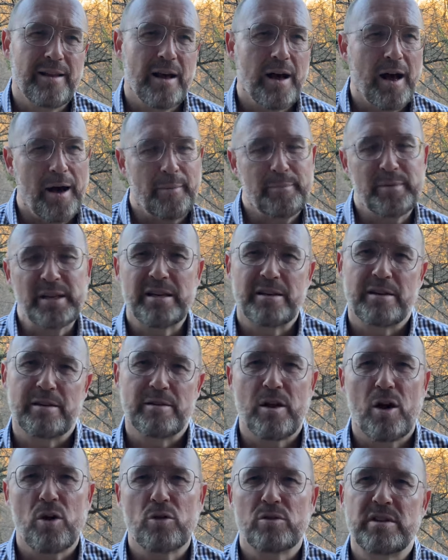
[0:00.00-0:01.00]
haben nicht
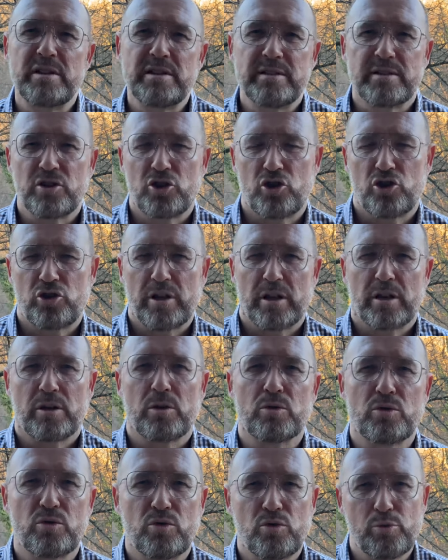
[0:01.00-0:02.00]
genau diese
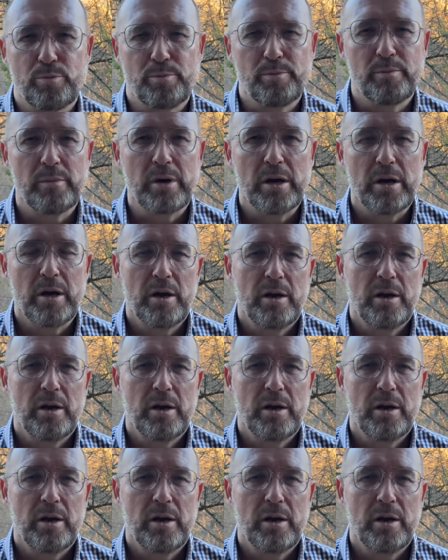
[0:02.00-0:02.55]
Stereotypen,